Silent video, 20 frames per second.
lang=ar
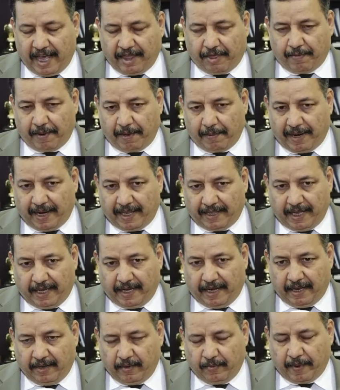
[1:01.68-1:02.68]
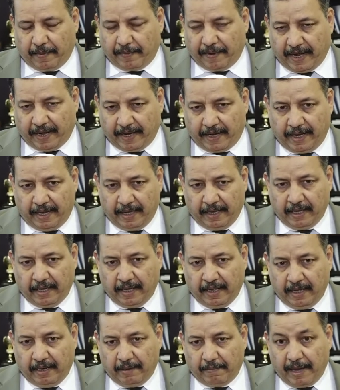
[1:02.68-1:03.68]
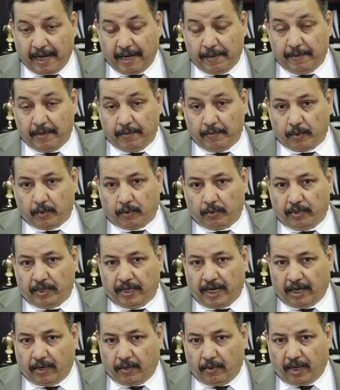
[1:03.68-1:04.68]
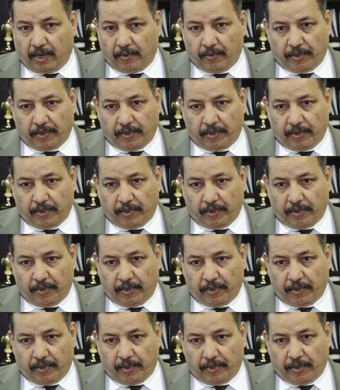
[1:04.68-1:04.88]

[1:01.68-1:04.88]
اثمن ما لدينا هم ابنائنا ما نبيهم يروحون هناك اللغه